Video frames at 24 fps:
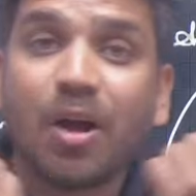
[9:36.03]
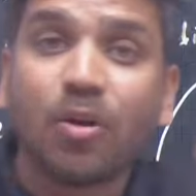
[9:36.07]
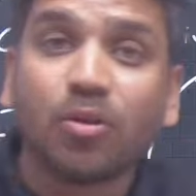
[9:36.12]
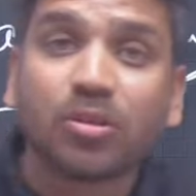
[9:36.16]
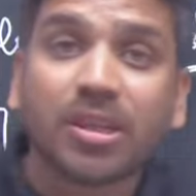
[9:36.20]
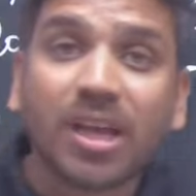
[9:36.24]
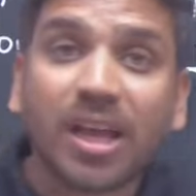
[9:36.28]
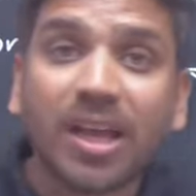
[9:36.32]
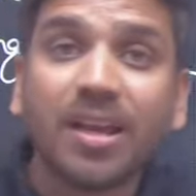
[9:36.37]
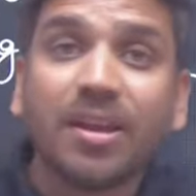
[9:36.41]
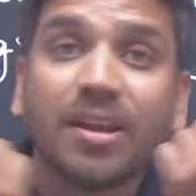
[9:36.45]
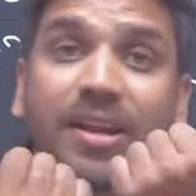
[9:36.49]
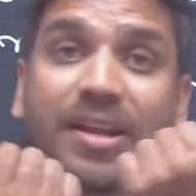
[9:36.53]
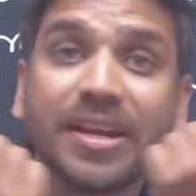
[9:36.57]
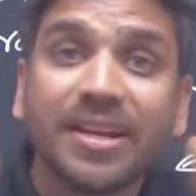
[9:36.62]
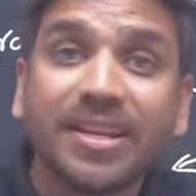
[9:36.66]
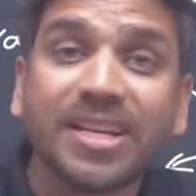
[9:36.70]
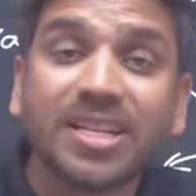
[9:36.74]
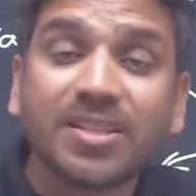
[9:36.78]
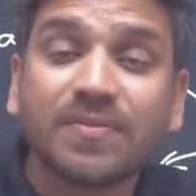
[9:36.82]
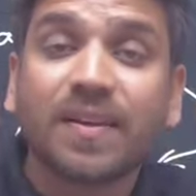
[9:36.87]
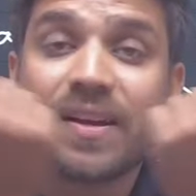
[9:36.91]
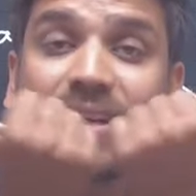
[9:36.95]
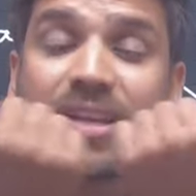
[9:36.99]
होता है
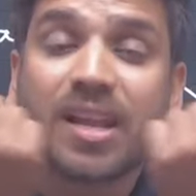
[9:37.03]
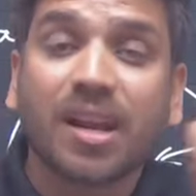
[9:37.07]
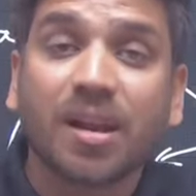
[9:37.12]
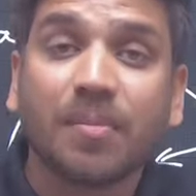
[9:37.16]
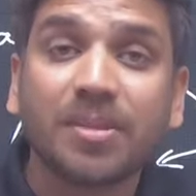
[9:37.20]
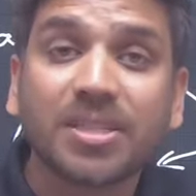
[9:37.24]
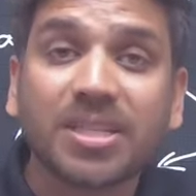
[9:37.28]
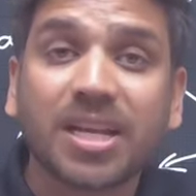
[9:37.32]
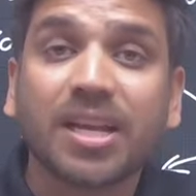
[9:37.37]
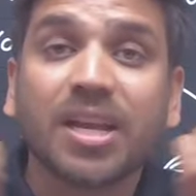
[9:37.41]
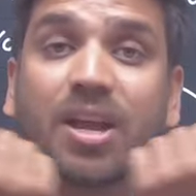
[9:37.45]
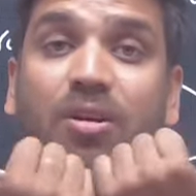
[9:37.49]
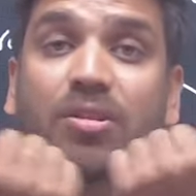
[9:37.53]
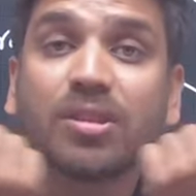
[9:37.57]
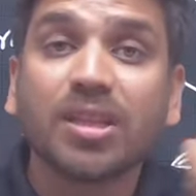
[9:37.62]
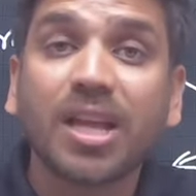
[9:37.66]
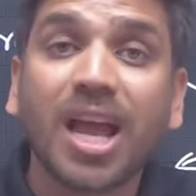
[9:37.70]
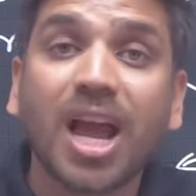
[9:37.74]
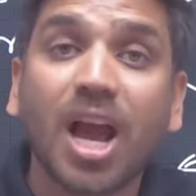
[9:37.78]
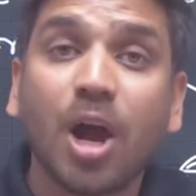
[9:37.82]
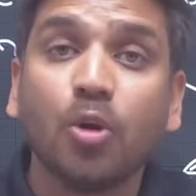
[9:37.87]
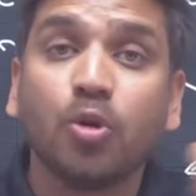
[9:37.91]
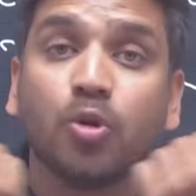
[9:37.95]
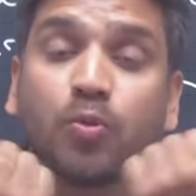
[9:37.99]
रेडियस वेक्टर हमेशा क्या होता
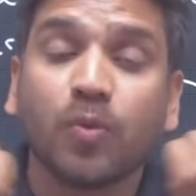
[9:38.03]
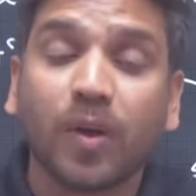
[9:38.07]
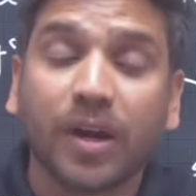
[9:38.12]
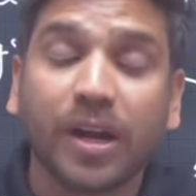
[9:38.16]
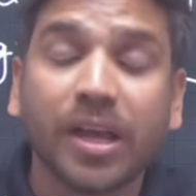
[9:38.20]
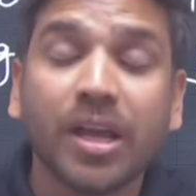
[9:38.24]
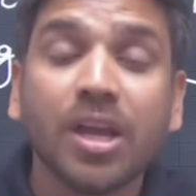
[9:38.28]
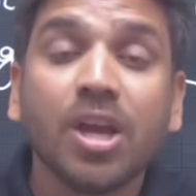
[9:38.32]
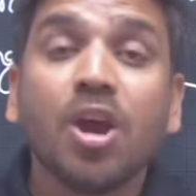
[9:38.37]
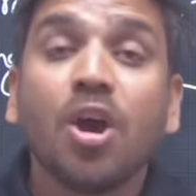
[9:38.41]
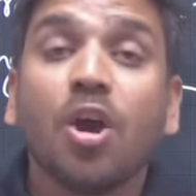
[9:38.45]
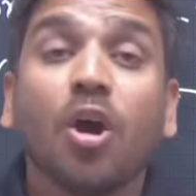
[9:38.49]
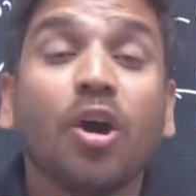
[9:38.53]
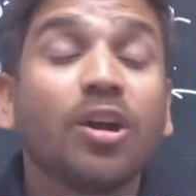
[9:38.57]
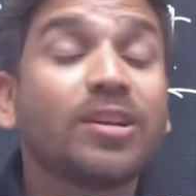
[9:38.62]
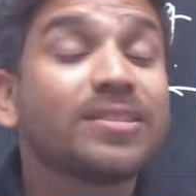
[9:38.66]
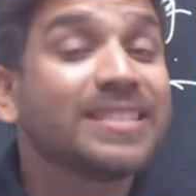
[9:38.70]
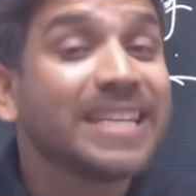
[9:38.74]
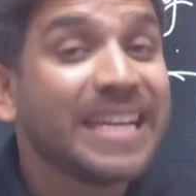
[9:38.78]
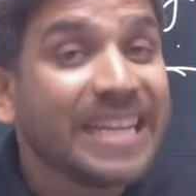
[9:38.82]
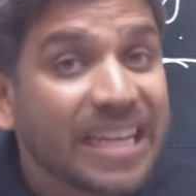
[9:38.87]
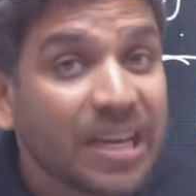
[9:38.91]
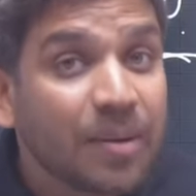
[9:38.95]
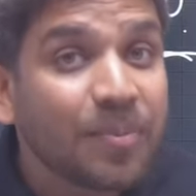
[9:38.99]
है आउटवर्ड और
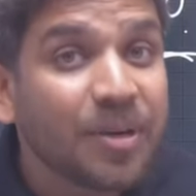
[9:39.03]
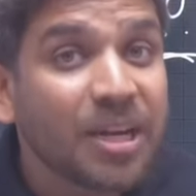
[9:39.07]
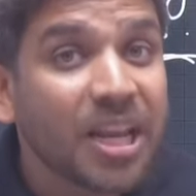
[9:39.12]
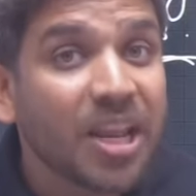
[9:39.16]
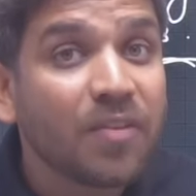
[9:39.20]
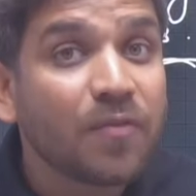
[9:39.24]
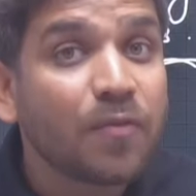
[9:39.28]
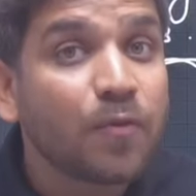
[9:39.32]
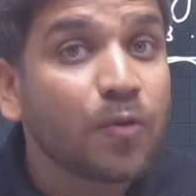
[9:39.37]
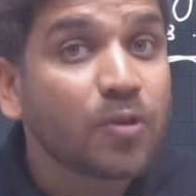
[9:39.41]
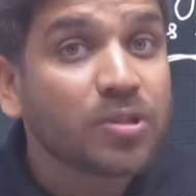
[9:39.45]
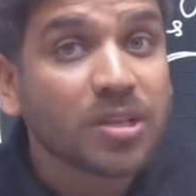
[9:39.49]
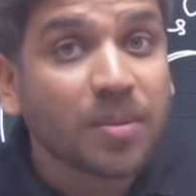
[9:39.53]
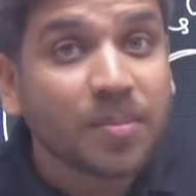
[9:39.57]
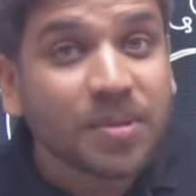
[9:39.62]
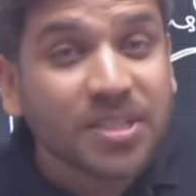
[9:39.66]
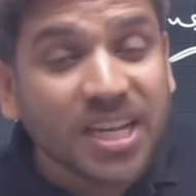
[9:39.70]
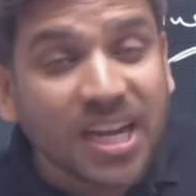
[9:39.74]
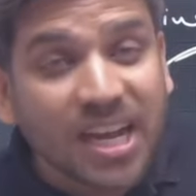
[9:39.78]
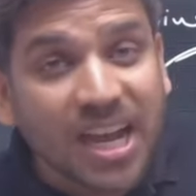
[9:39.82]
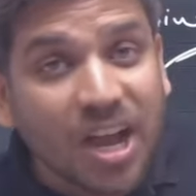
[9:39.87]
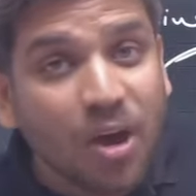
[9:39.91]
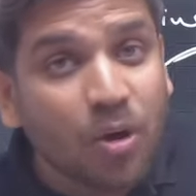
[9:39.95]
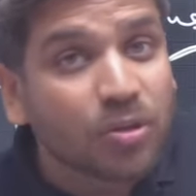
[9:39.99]
सेंट्रीपिटल फोर्स
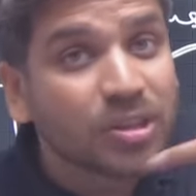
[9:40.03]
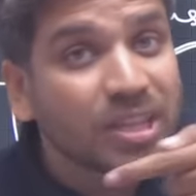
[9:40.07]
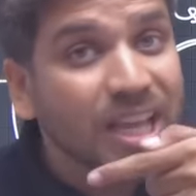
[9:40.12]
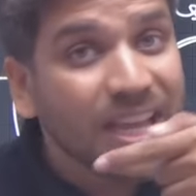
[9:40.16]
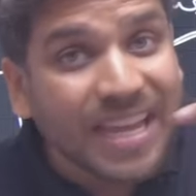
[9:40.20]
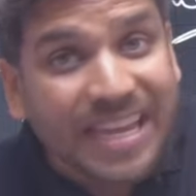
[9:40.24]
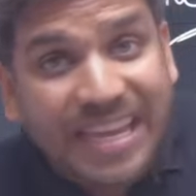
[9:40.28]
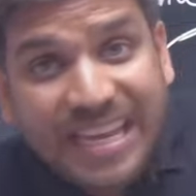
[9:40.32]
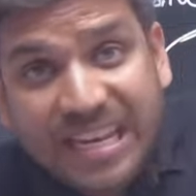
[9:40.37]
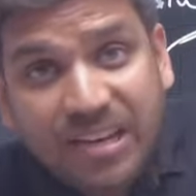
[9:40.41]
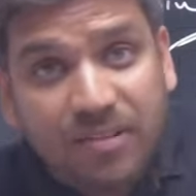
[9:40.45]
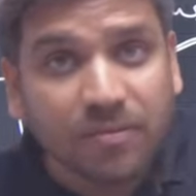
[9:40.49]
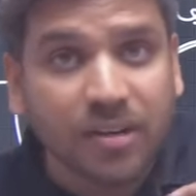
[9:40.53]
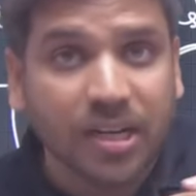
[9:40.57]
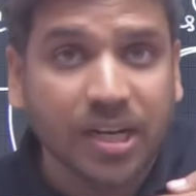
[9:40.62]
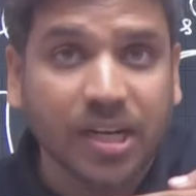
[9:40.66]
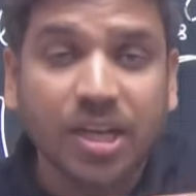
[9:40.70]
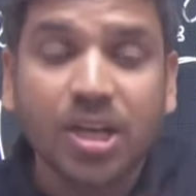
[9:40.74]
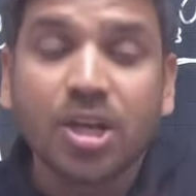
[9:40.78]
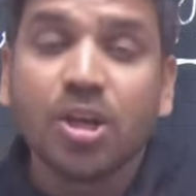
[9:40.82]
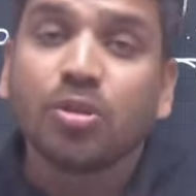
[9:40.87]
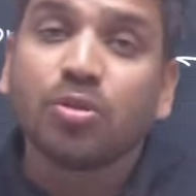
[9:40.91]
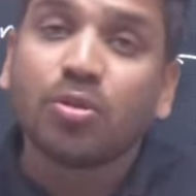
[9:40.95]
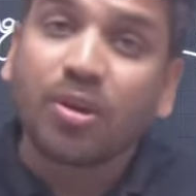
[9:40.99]
हमेशा कहां होता है इनवर्ड
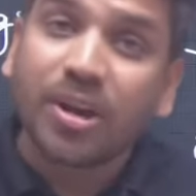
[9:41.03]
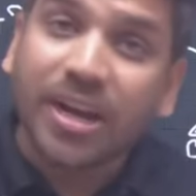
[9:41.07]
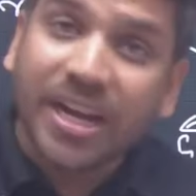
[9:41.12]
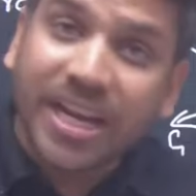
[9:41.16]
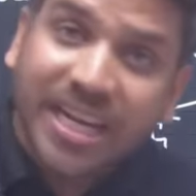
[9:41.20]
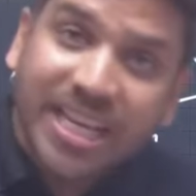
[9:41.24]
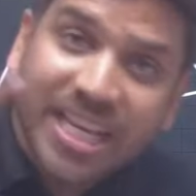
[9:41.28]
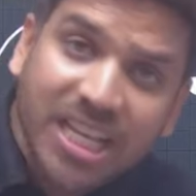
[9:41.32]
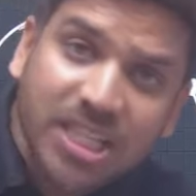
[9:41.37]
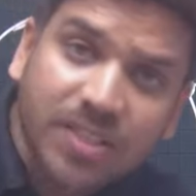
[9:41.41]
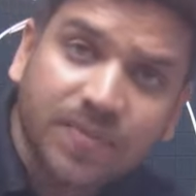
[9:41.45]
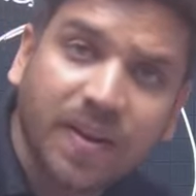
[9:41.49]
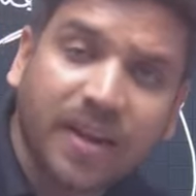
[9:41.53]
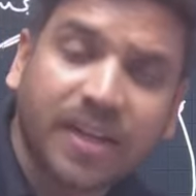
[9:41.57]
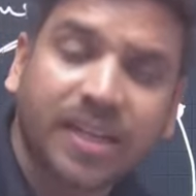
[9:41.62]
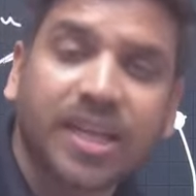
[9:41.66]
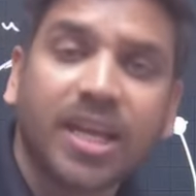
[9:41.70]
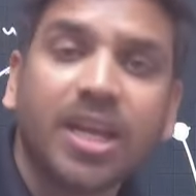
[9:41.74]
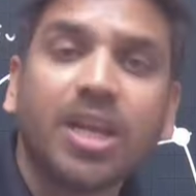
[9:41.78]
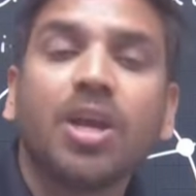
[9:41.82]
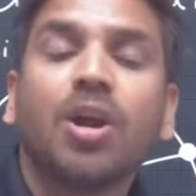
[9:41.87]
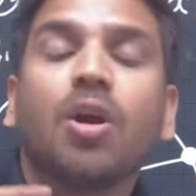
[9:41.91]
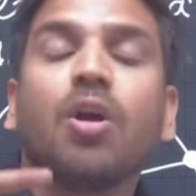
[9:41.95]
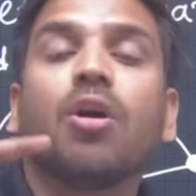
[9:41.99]
तो रेडियस
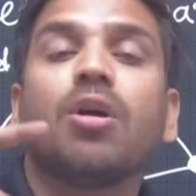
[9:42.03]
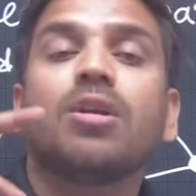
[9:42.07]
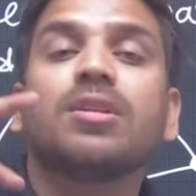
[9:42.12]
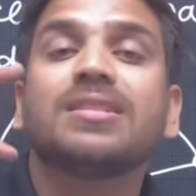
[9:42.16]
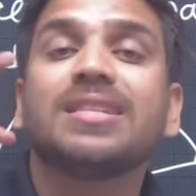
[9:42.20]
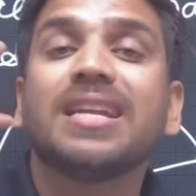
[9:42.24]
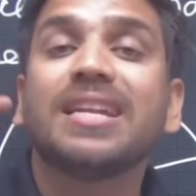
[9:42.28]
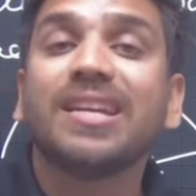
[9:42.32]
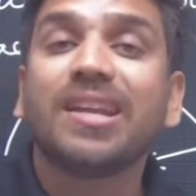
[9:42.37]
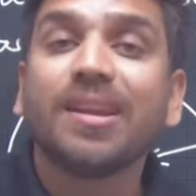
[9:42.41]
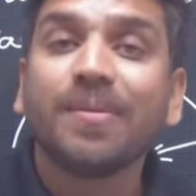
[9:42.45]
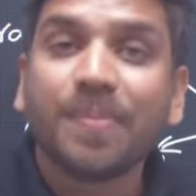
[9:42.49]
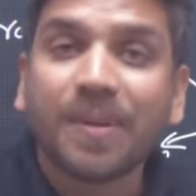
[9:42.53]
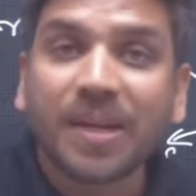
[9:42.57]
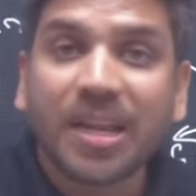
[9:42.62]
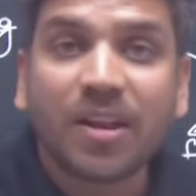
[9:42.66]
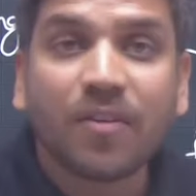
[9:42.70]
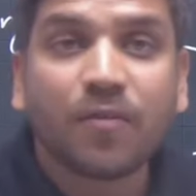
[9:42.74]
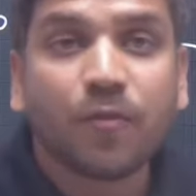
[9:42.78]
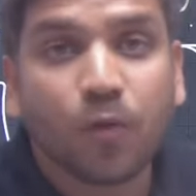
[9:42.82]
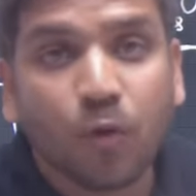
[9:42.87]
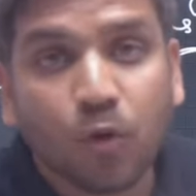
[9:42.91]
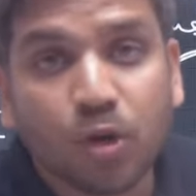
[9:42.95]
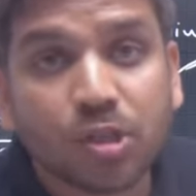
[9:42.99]
वेक्टर और सेंट्रीपिटल
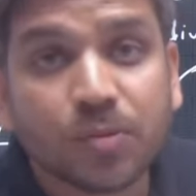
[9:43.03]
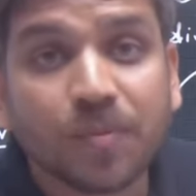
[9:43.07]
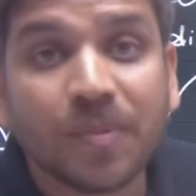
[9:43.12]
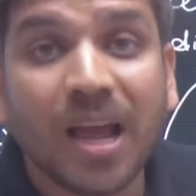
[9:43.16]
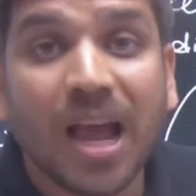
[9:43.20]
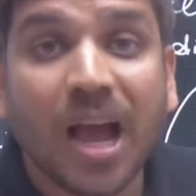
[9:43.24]
फोर्स में